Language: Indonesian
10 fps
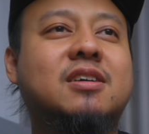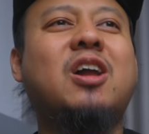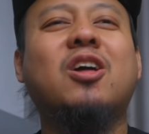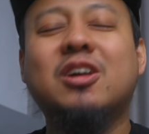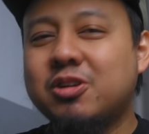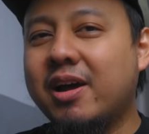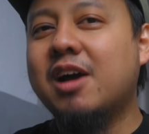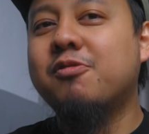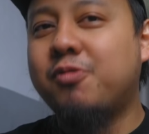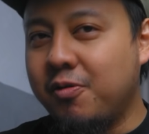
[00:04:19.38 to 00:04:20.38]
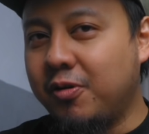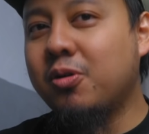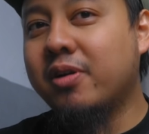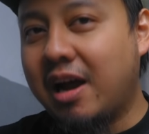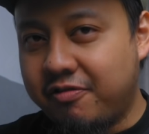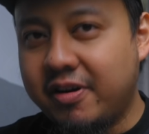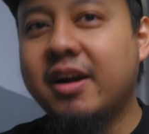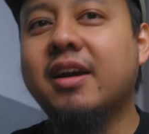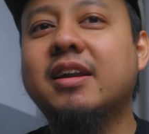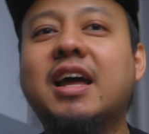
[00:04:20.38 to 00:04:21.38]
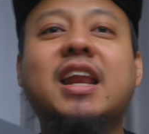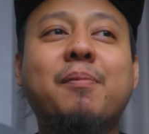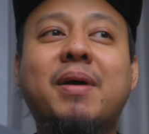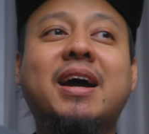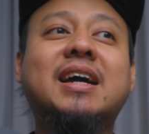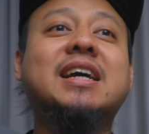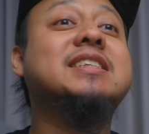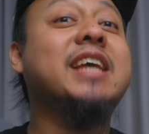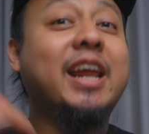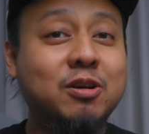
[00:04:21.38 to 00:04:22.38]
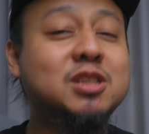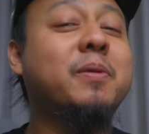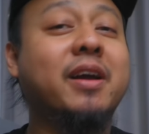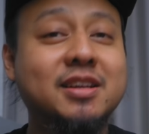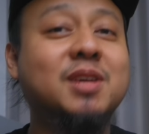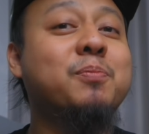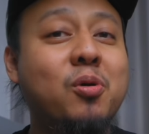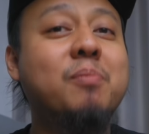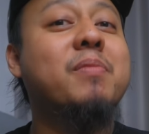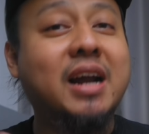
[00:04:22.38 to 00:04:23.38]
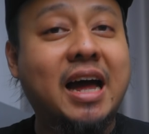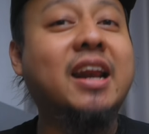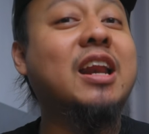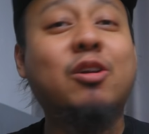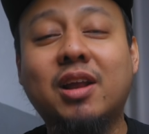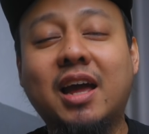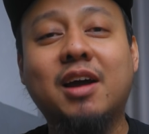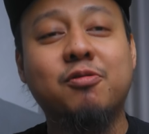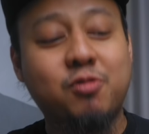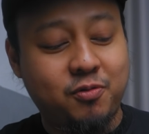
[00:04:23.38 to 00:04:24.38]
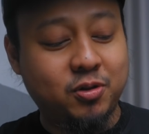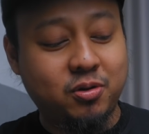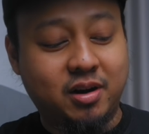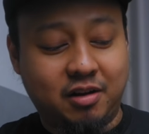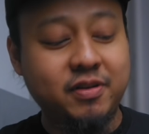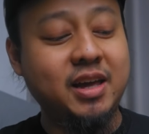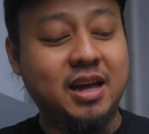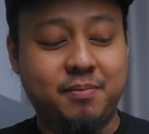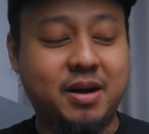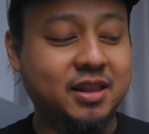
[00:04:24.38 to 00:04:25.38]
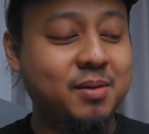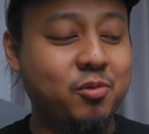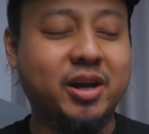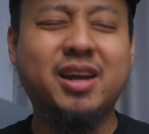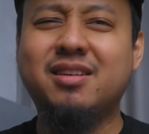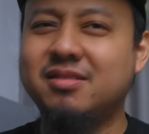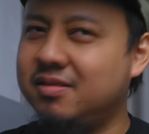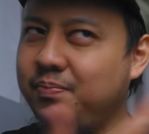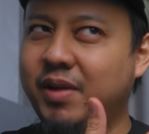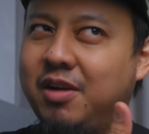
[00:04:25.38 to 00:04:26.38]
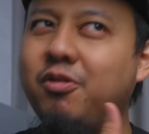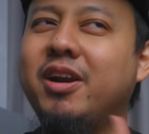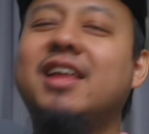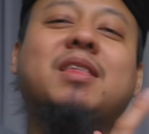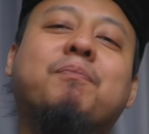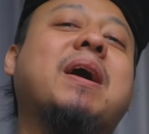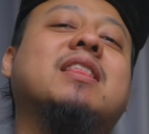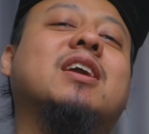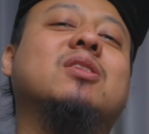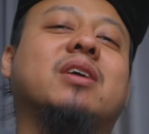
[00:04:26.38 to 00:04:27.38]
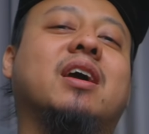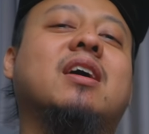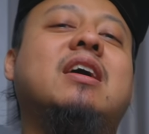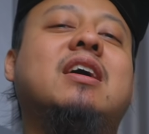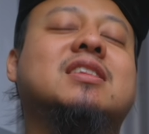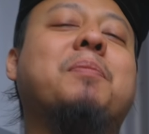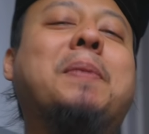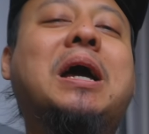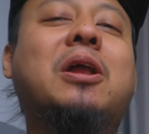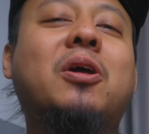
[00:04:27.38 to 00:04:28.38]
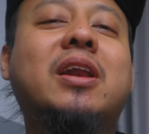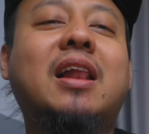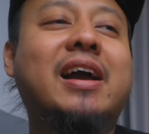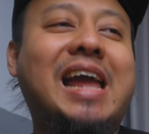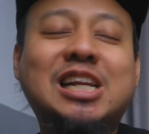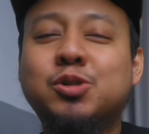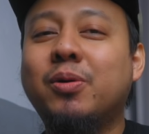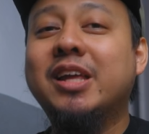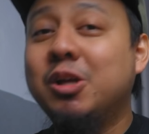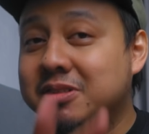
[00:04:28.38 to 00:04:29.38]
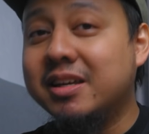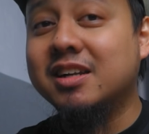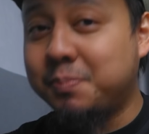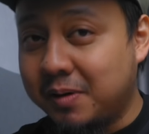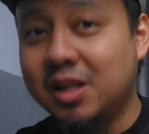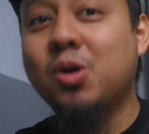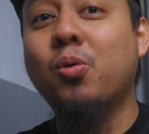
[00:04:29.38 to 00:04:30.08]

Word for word: kalau lo seorang phone photographer dan emang eh, serius berkecimpung berkarir di dunia phone fotografi ya berarti mungkin handphone ini tepat gitu ya. Tapi kalau lo adalah casual user seperti